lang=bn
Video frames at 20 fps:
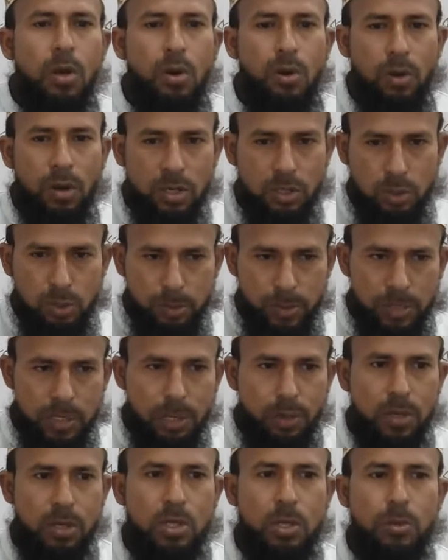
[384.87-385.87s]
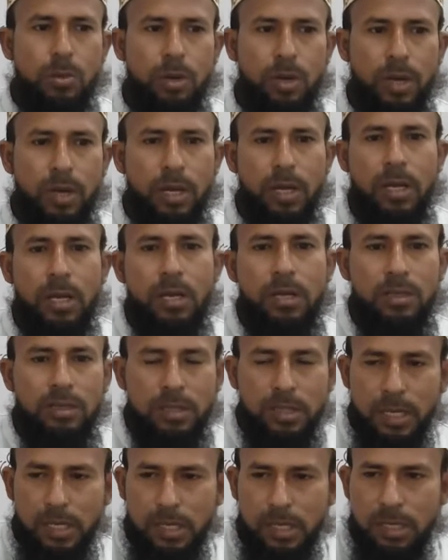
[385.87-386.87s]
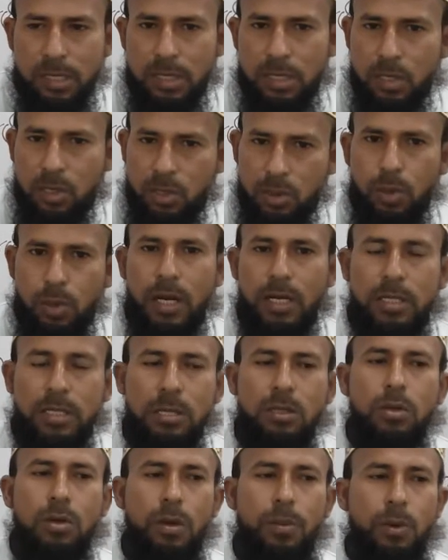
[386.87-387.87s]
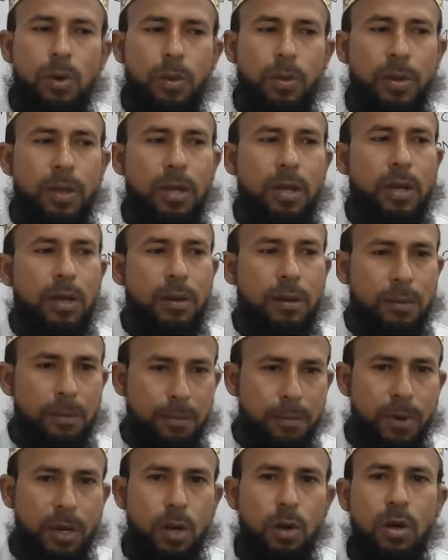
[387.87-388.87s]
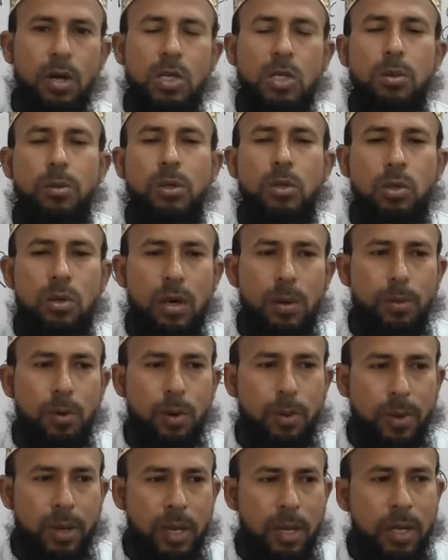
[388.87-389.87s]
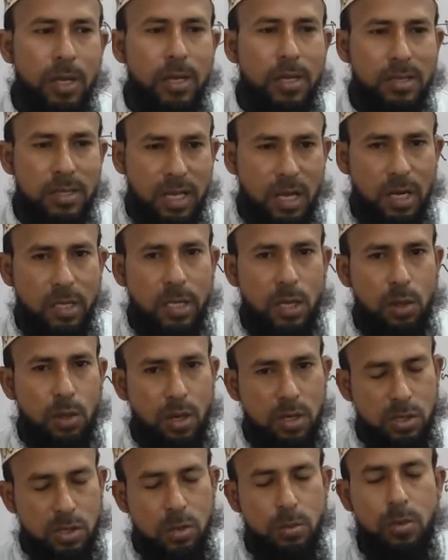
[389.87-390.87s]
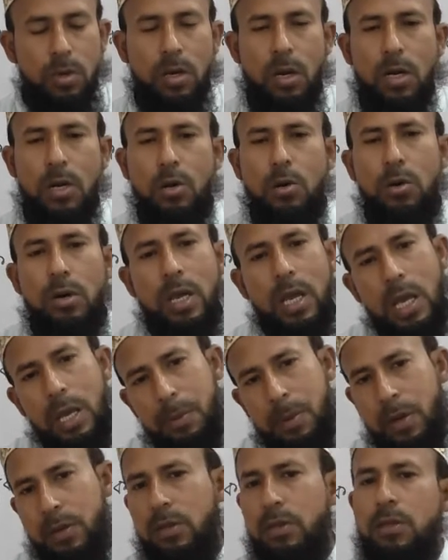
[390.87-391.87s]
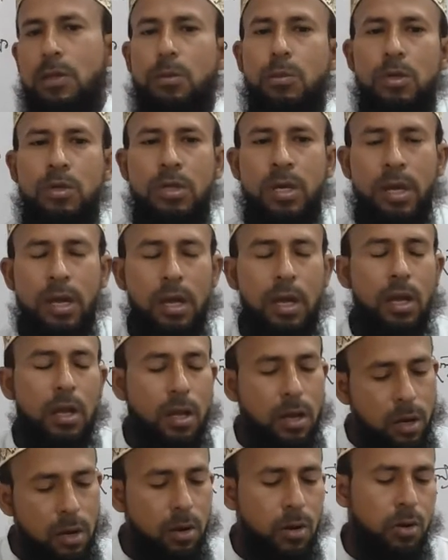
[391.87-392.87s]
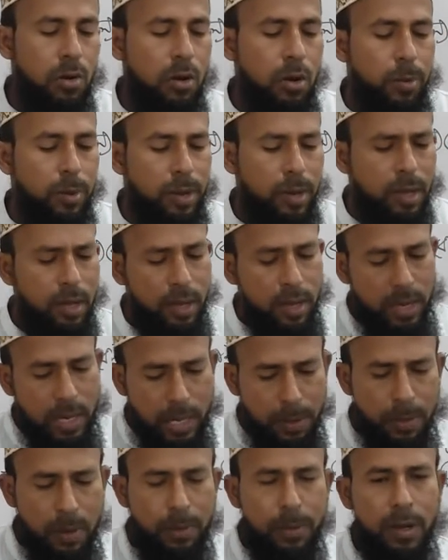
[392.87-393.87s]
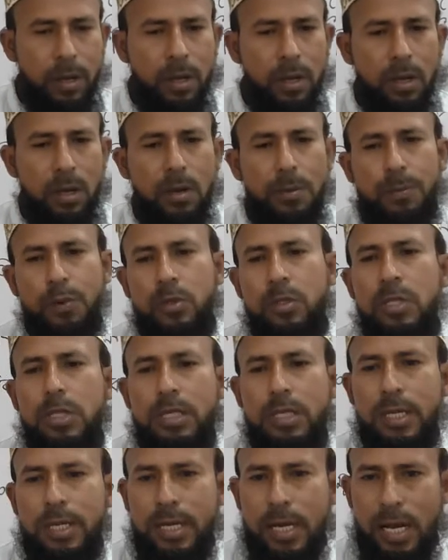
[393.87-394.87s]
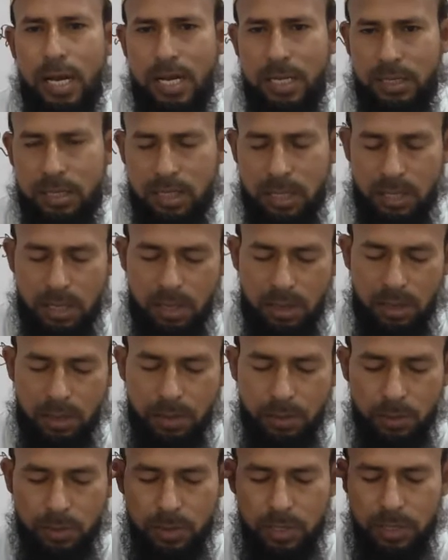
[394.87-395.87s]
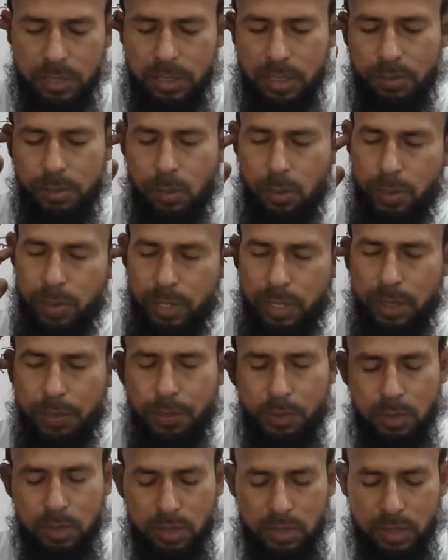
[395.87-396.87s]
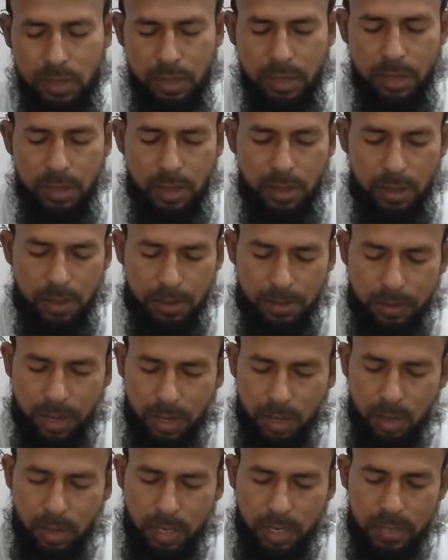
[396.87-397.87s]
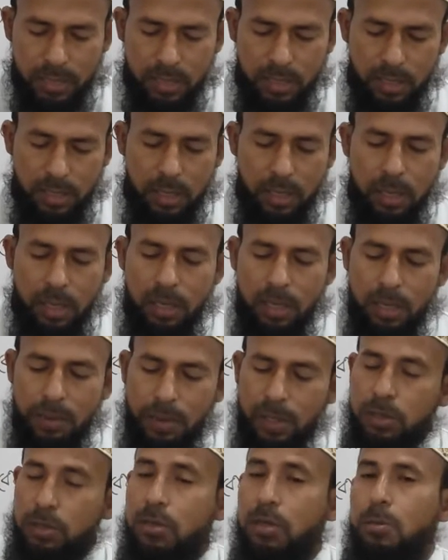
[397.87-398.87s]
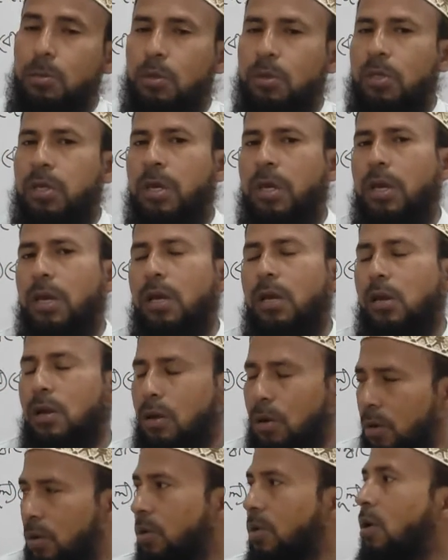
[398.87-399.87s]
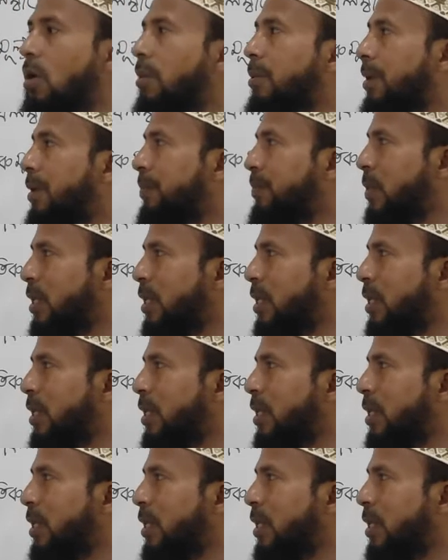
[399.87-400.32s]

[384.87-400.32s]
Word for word: ওয়াশরুমে যাওয়ার সময় যে নির্দিষ্ট দোয়া আছে দোয়া পড়বে বের হওয়ার সময় দোয়া পড়বে তাহলে তার ওয়াশরুম করাটাও ইবাদতের মধ্যে গণ্য হবে এইভাবে প্রত্যেকটি কাজ প্রত্যেকটি মোমেনের প্রত্যেকটি ভালো কাজেই ইবাদতের মধ্যে গণ্য হবে